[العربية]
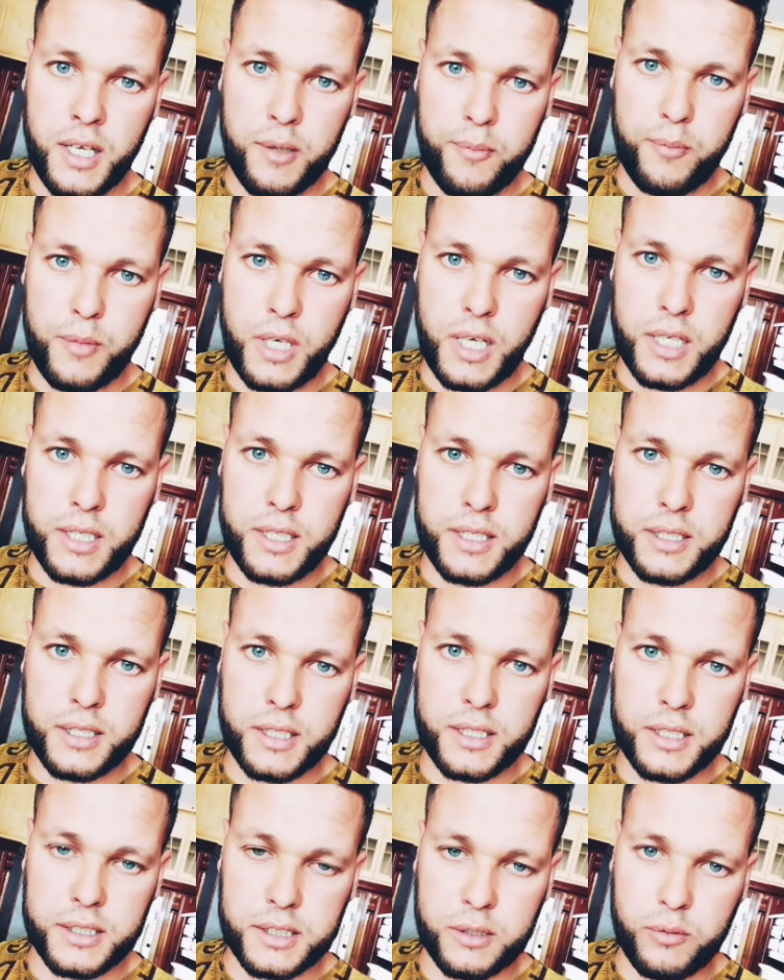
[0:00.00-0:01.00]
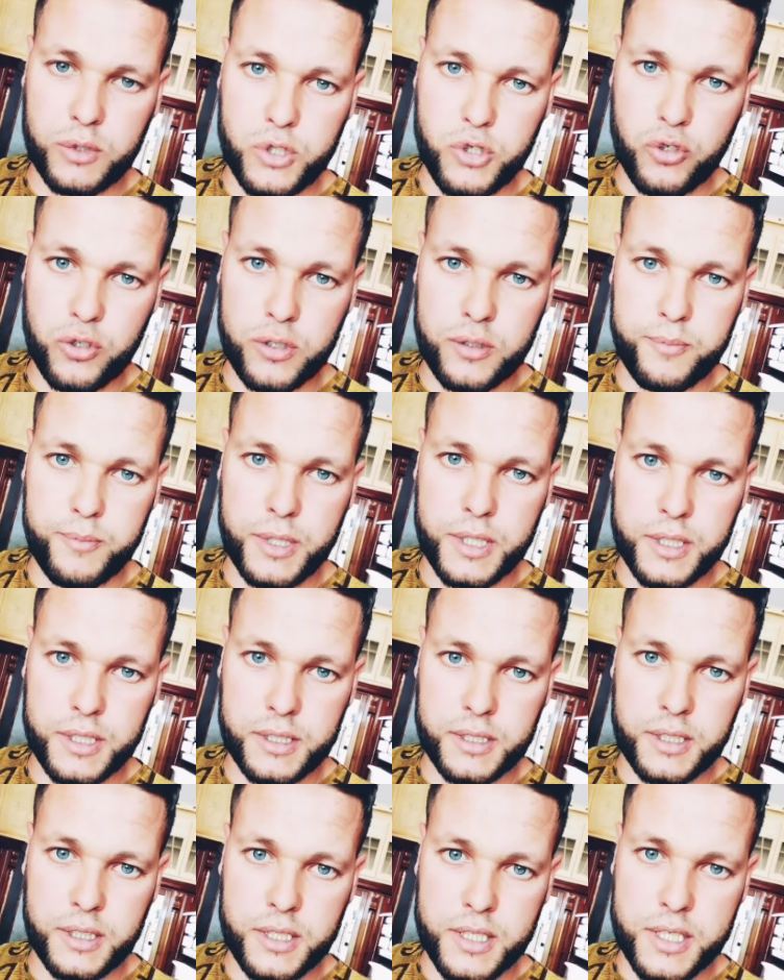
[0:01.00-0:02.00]
ما عليك إلا التوجه للبريد
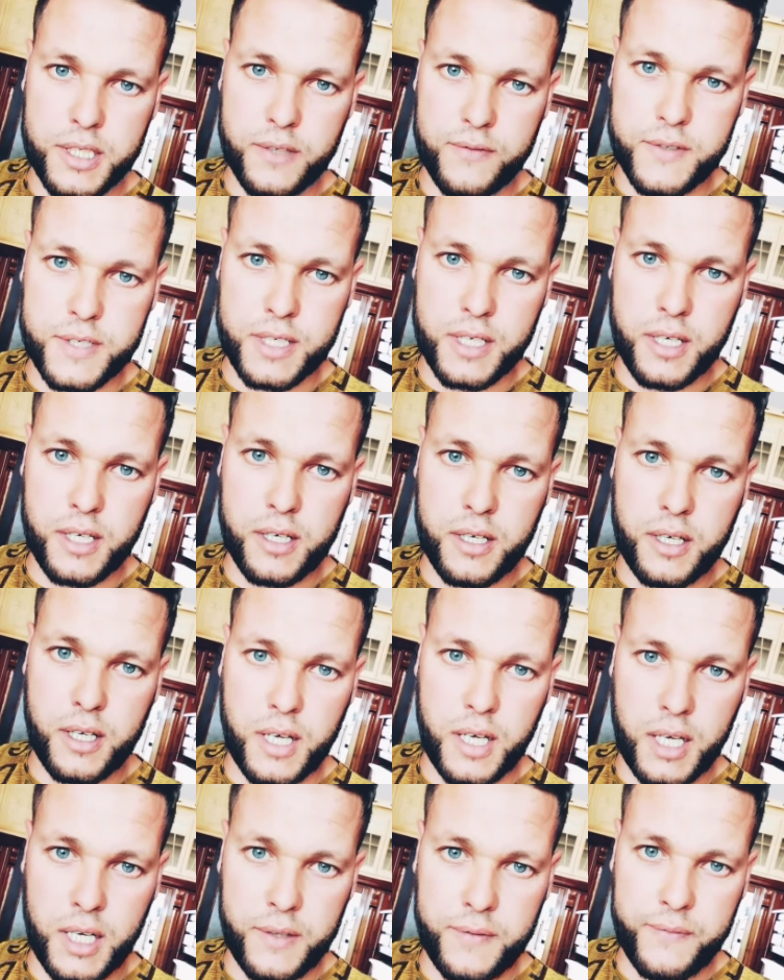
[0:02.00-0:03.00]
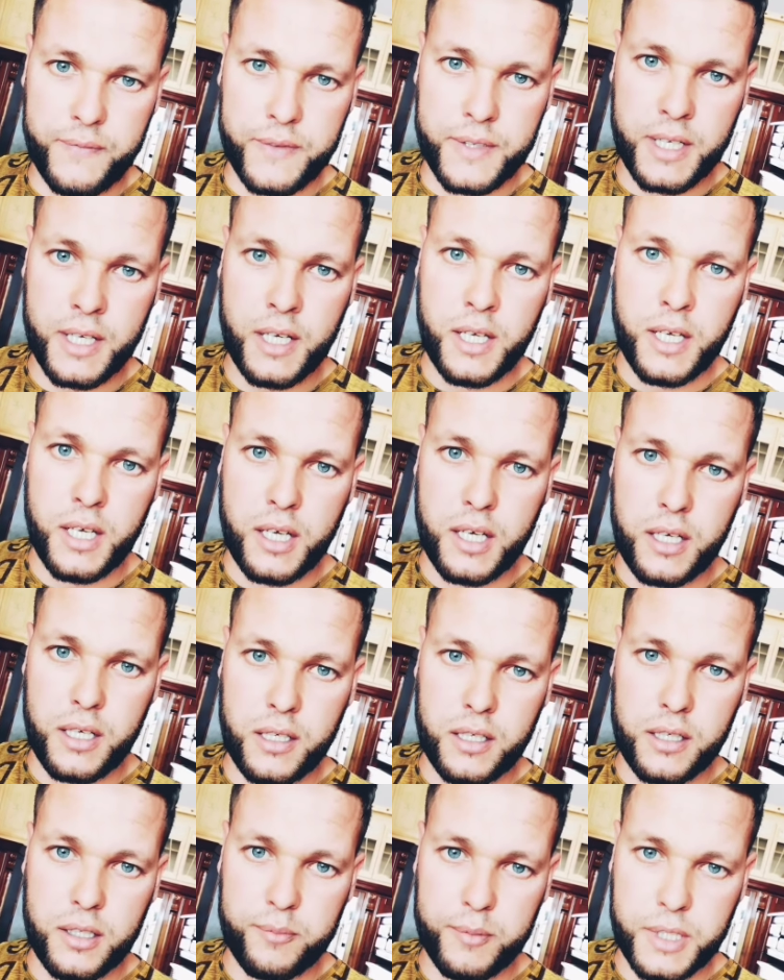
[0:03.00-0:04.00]
للاستفسار عن
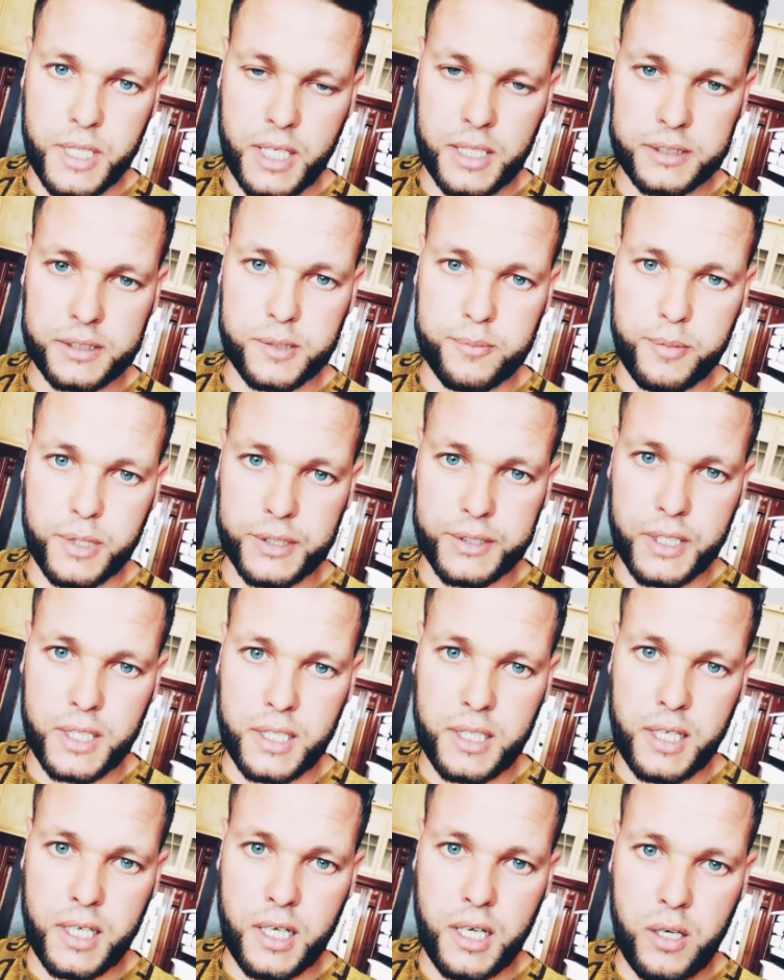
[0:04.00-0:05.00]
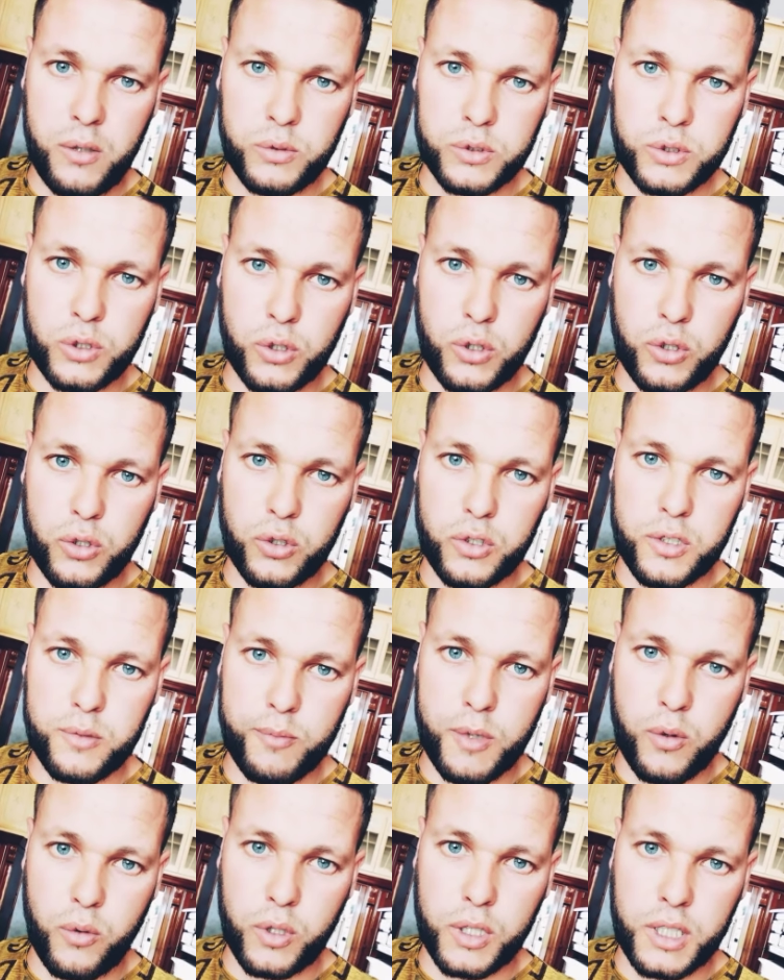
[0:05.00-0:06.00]
آه، منحة البطالة أو الدخول
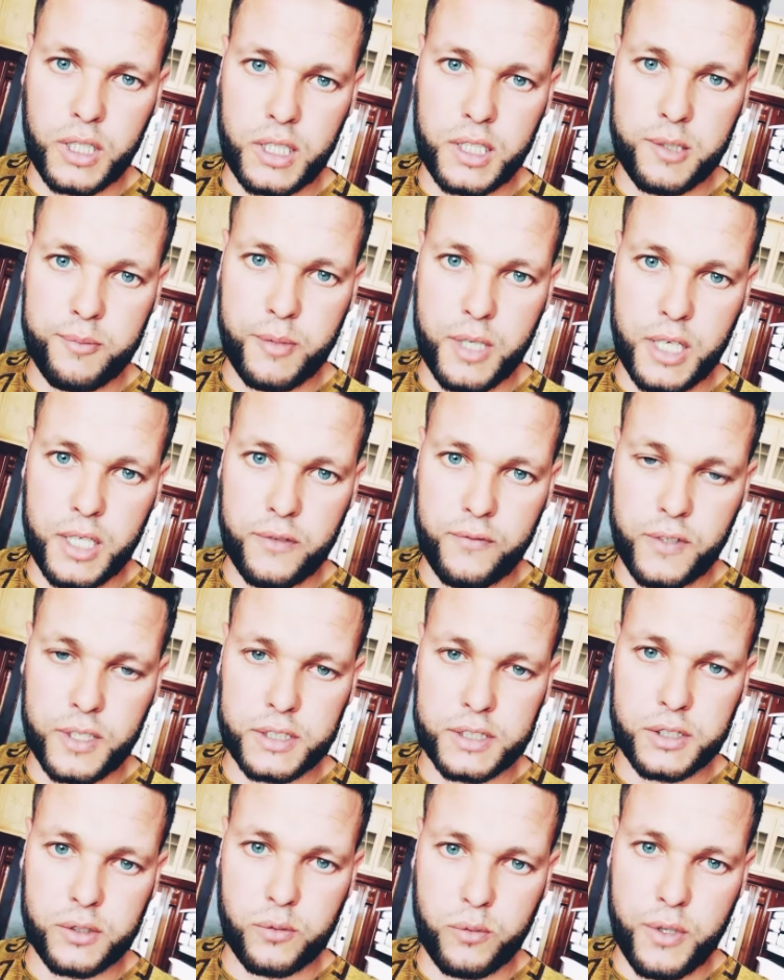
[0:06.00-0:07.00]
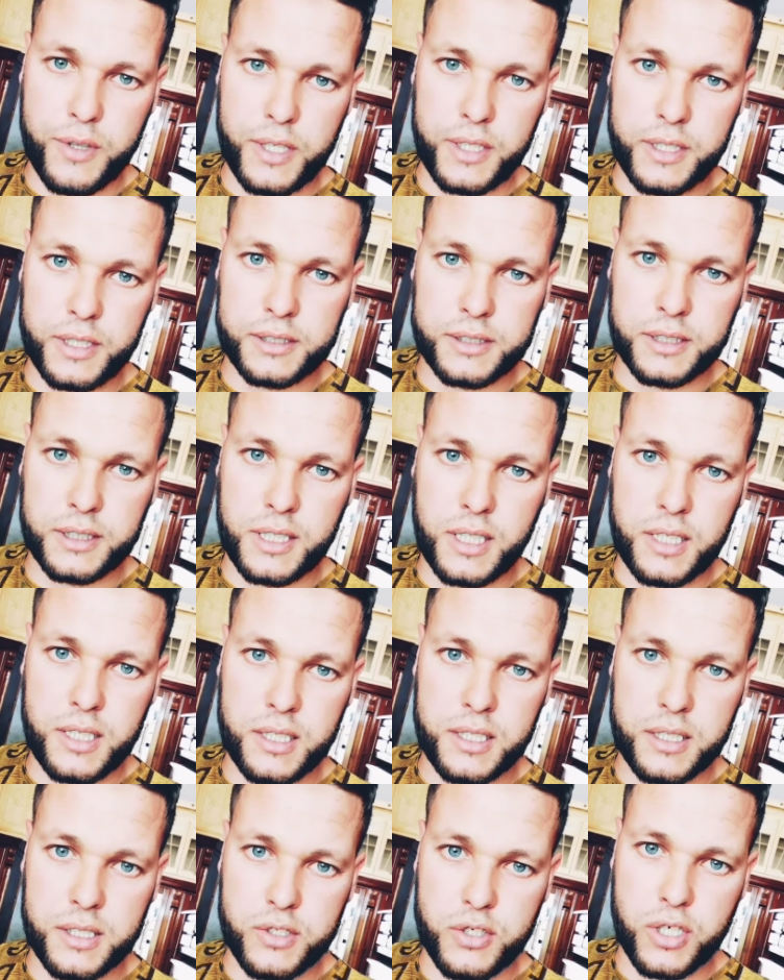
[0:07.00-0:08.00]
للموقع لمعرفة وضعيتك هل
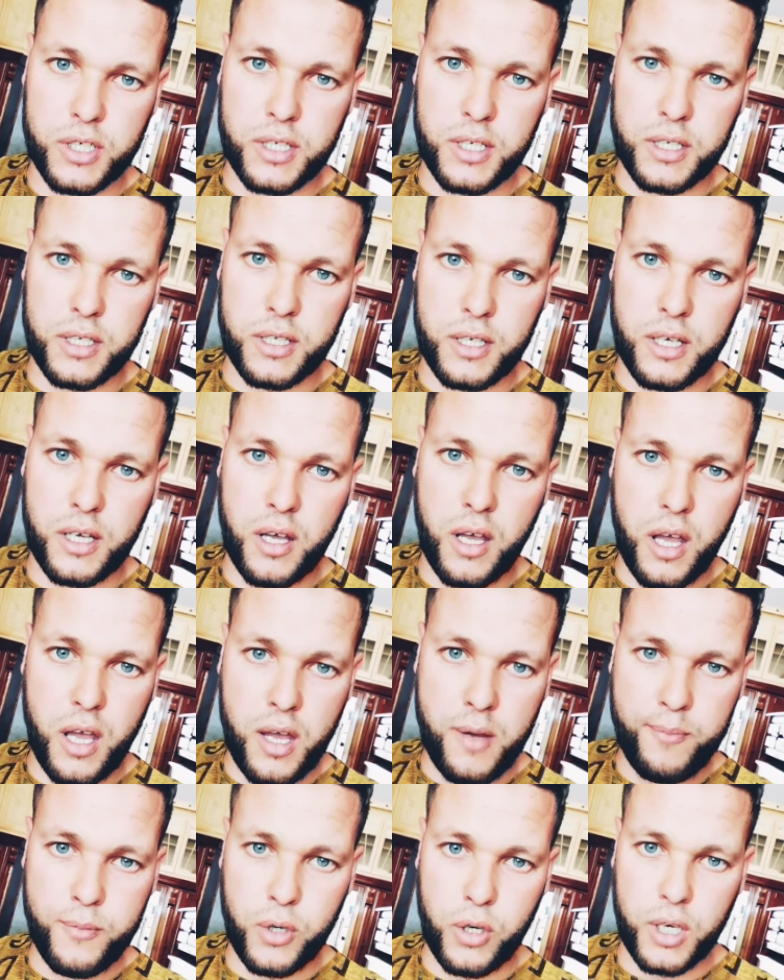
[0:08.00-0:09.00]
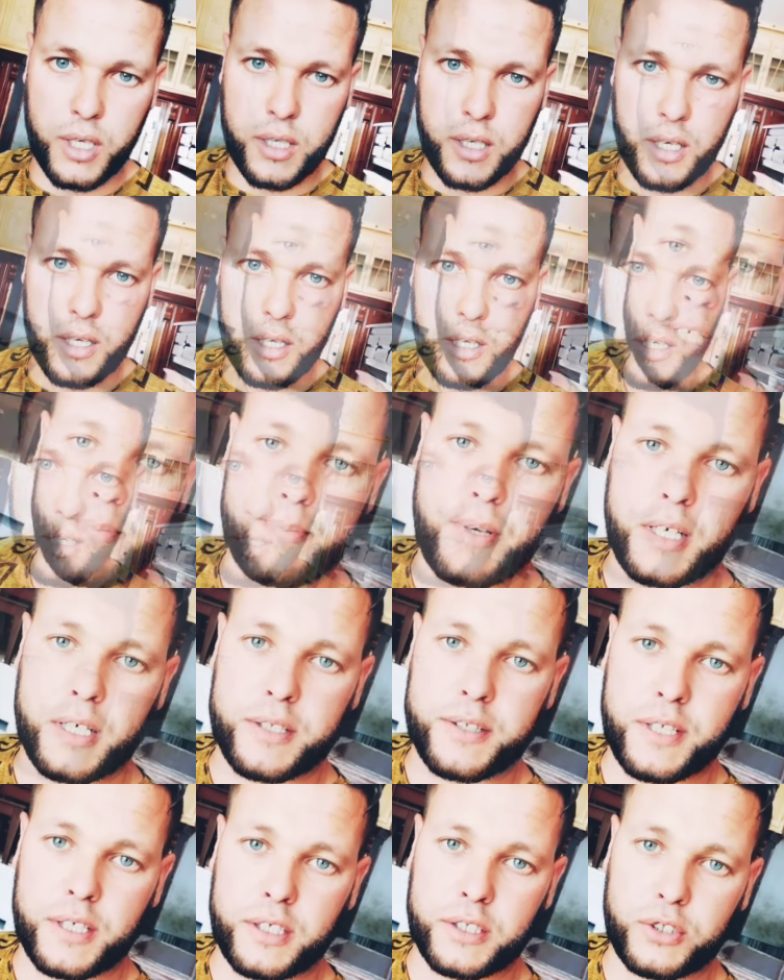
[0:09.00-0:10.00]
هي جارية أم معلقة أيضا
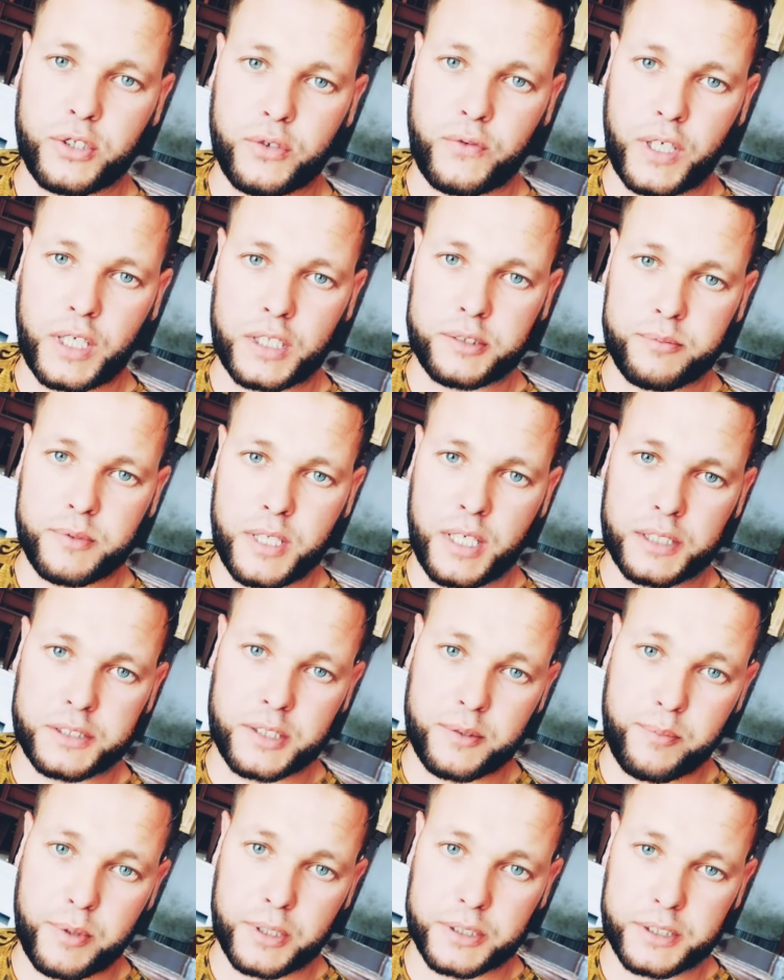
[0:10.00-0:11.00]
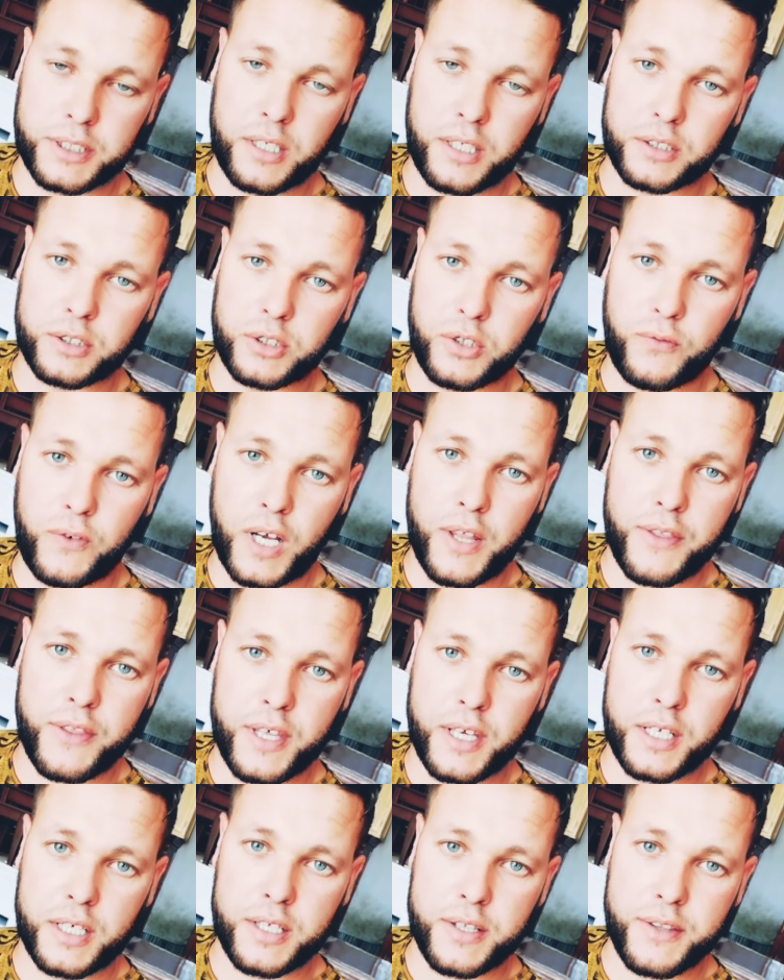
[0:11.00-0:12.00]
لدفعة منحة البطالة الدفعة
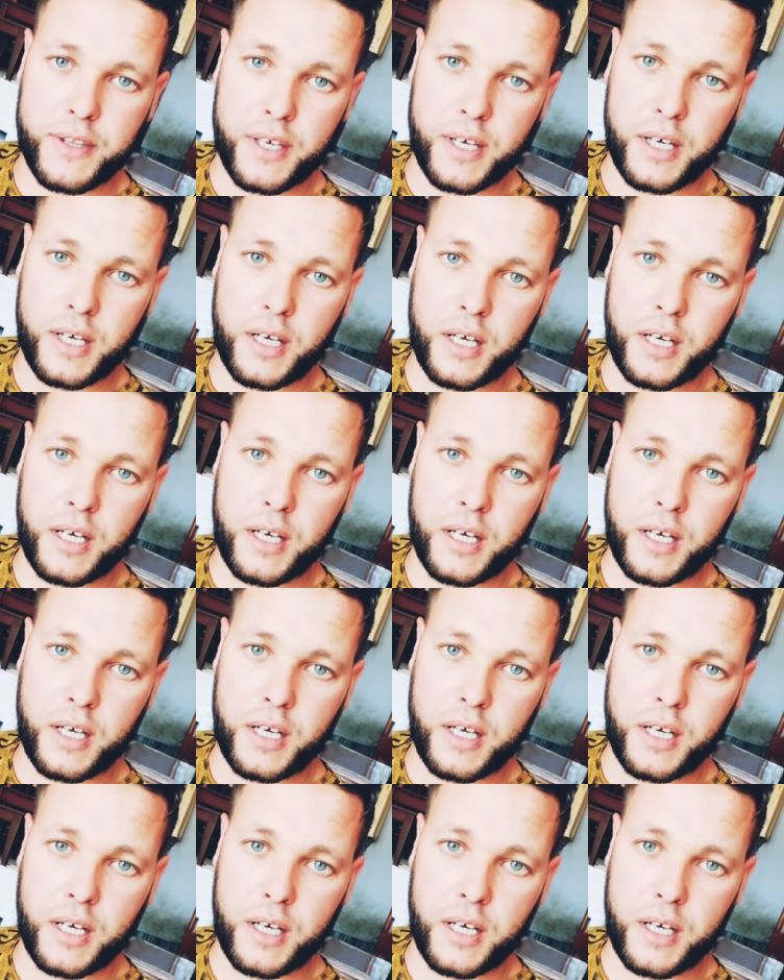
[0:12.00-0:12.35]
الثالثة